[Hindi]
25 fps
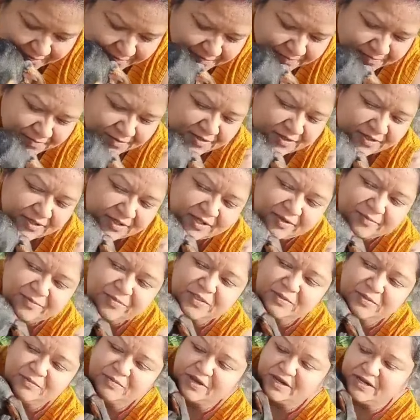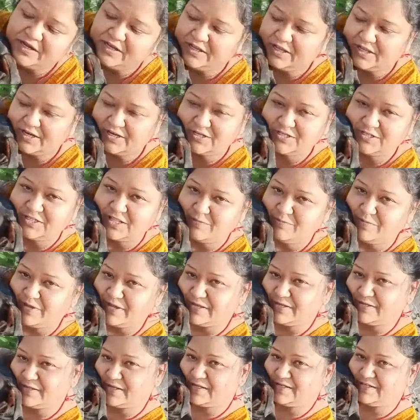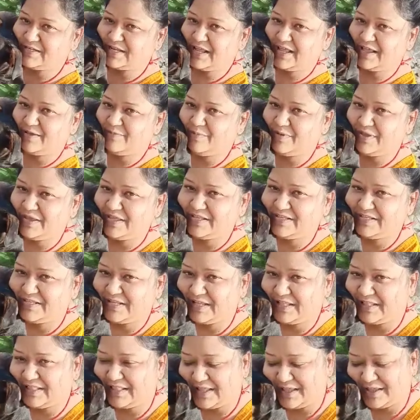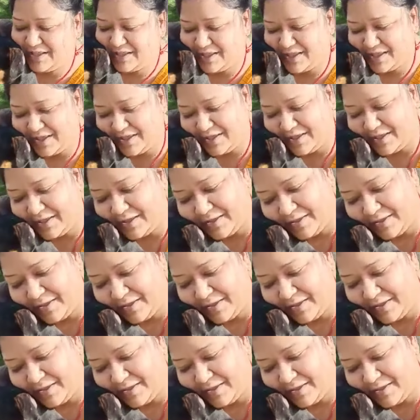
आप अपनी बेटी का रिश्ता भेजना चाहें भेज सकते हैं